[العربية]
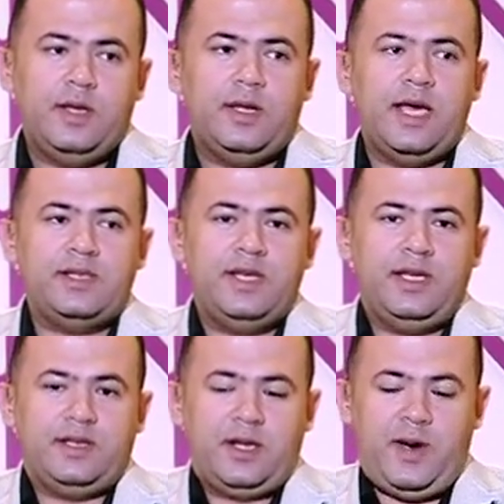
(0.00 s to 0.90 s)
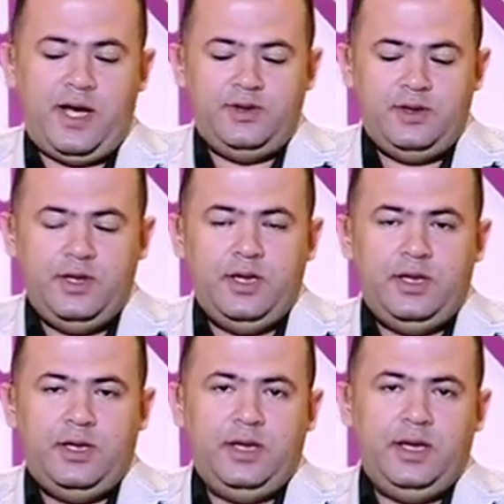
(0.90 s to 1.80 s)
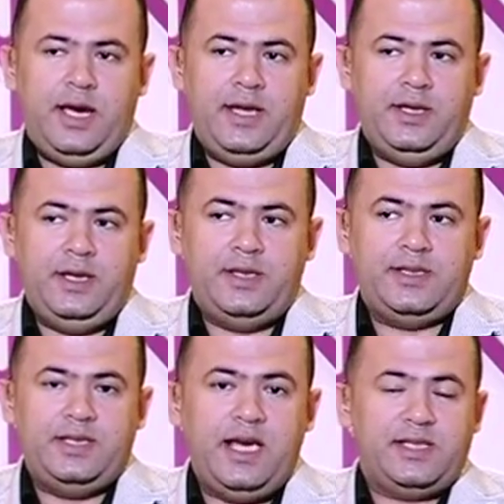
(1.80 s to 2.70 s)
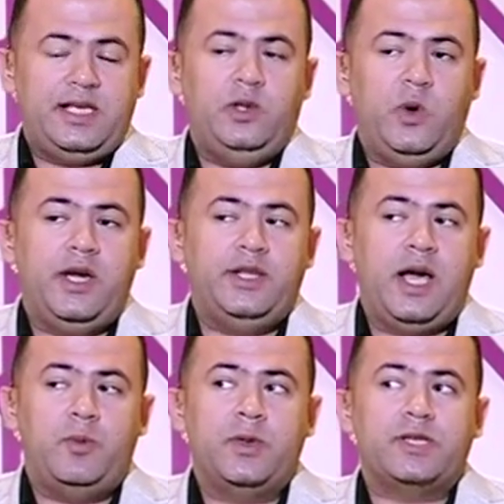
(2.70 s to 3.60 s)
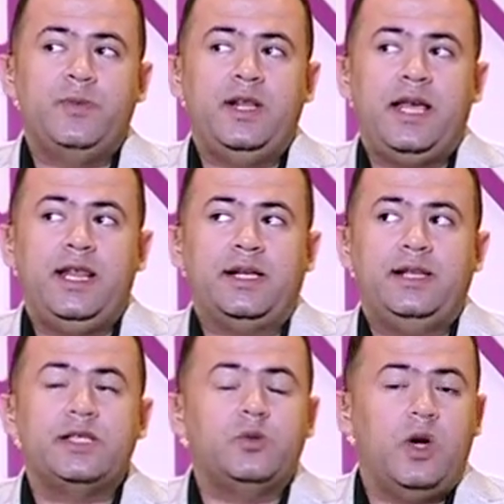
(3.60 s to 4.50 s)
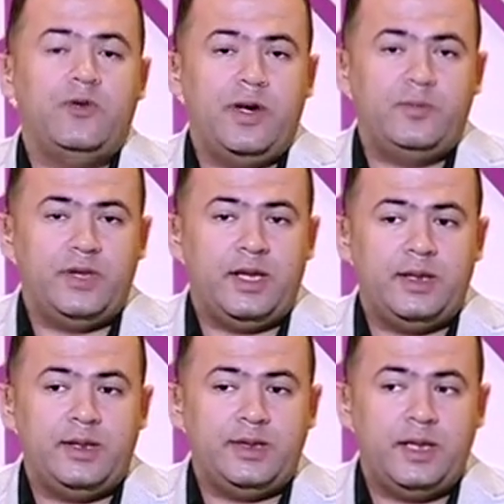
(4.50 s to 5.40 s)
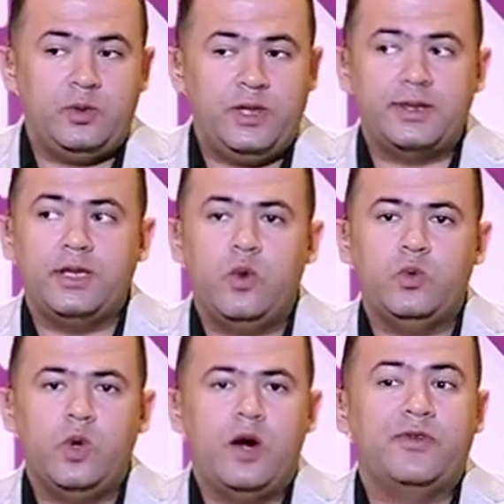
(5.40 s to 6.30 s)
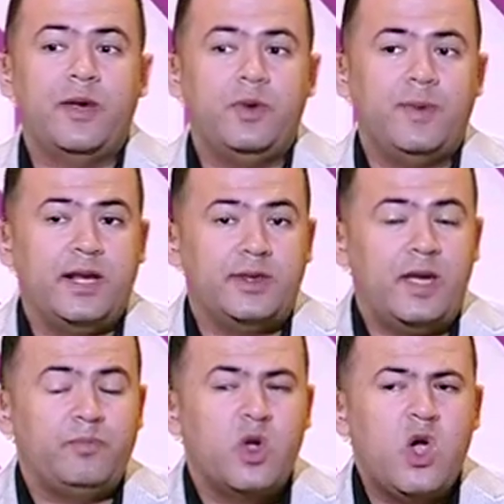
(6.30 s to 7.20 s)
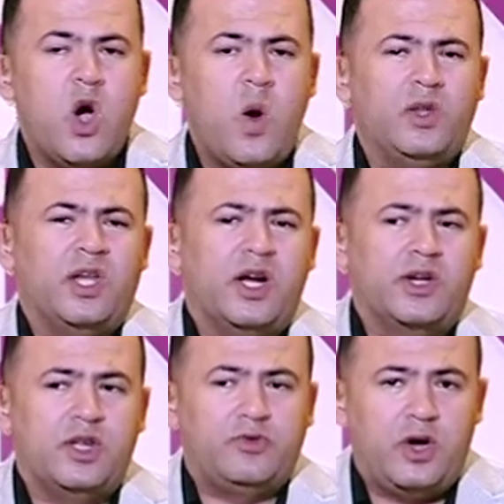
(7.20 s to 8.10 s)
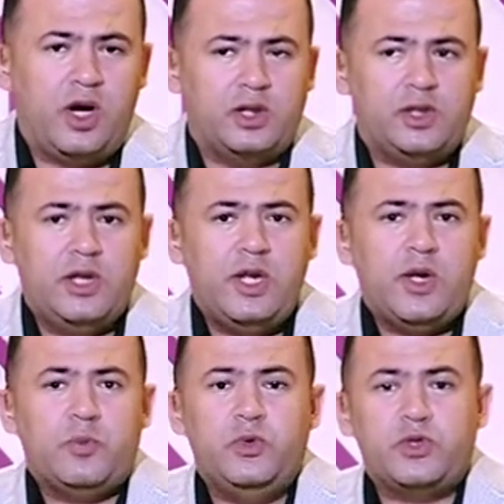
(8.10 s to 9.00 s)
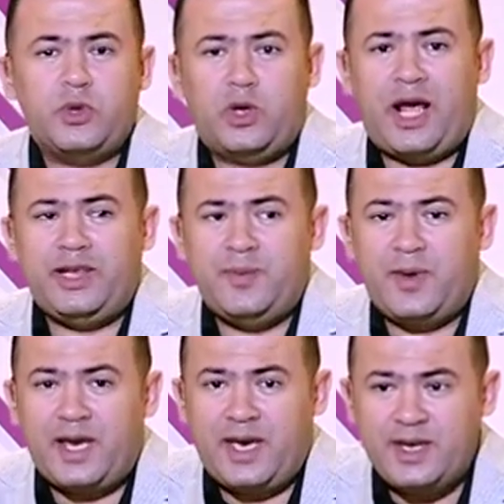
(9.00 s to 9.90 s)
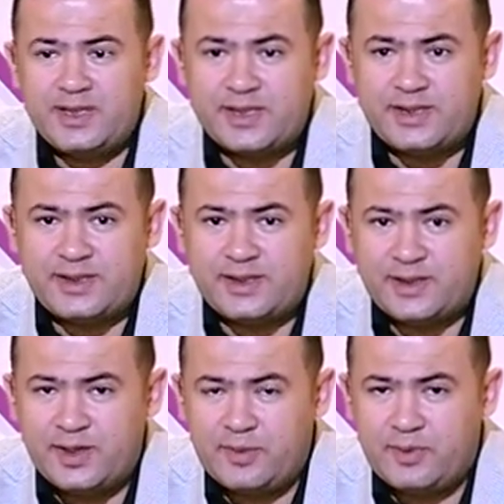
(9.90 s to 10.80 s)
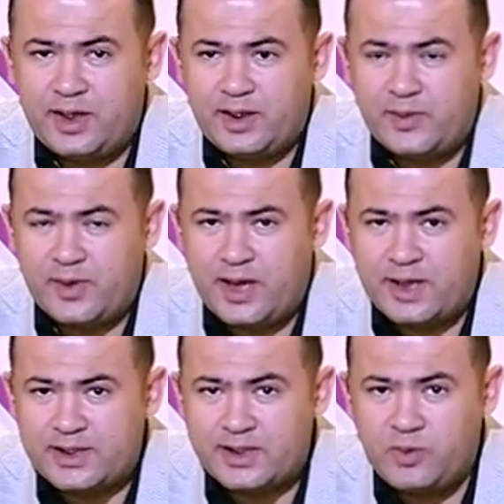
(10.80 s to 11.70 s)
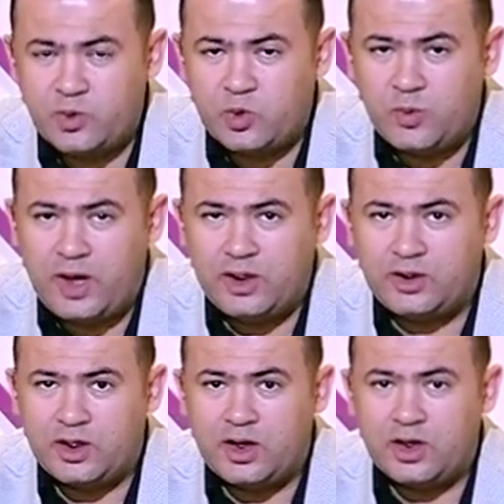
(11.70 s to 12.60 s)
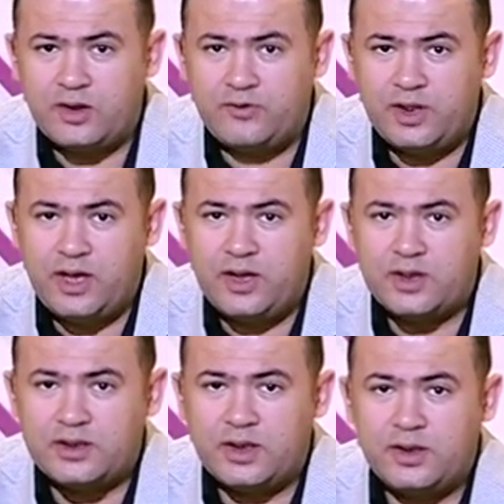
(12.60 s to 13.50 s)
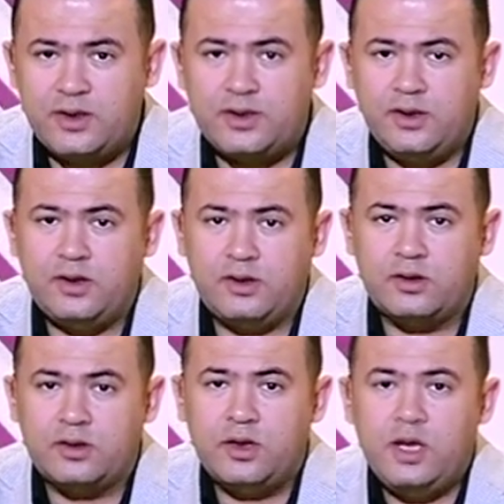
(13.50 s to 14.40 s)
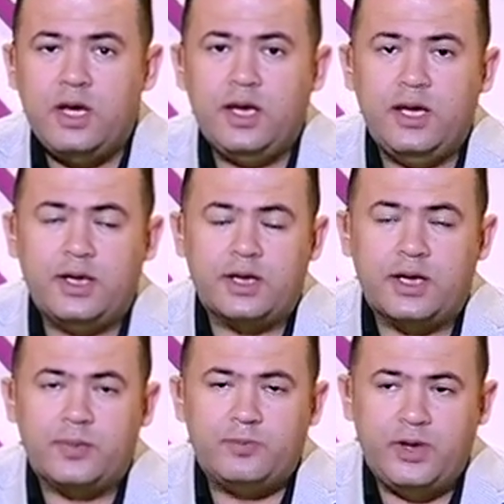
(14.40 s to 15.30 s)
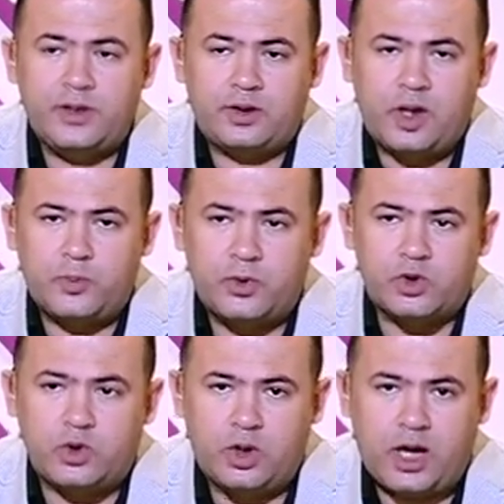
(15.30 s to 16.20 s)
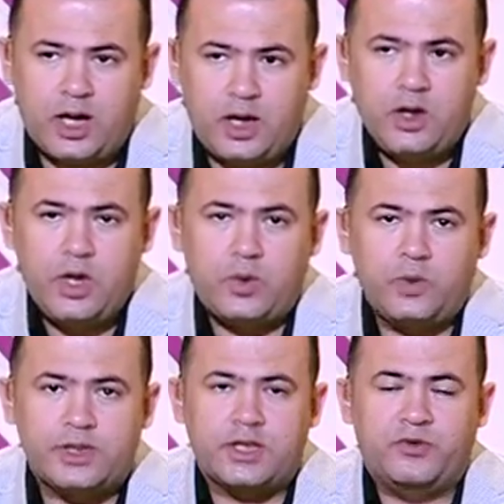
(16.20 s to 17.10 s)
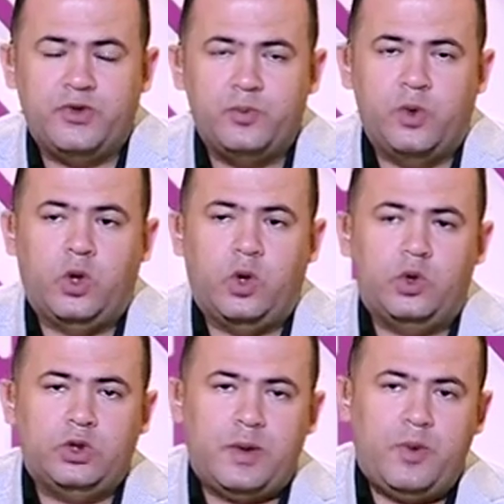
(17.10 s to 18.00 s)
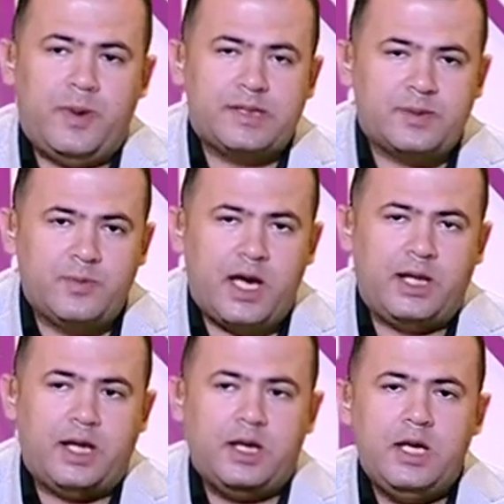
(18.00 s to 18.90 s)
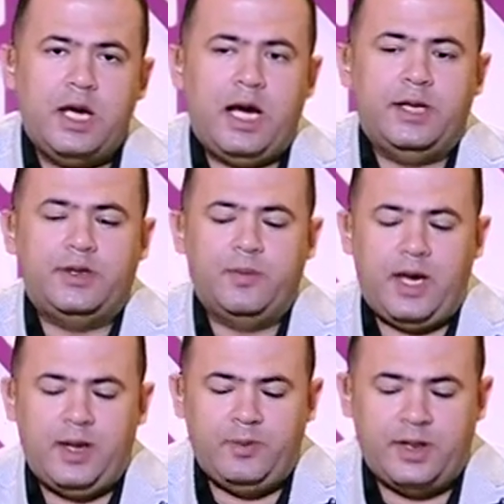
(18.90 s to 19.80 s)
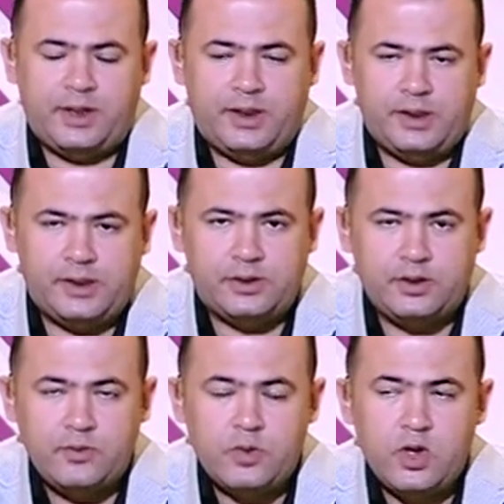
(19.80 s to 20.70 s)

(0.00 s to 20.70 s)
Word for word: هذه طبعا يعني السياسه اللي واخدها ابو بسمله قال لك لازم نقف جنب دولتنا ونقف جنب بلدنا هو ده كرنفال بسرعه اللي ما اللي ما جهزش بنته عند كرنفال هيخسر كتير اجري بنتك بسرعه واستفيد من عروض ابو بسمله عند محمد عيد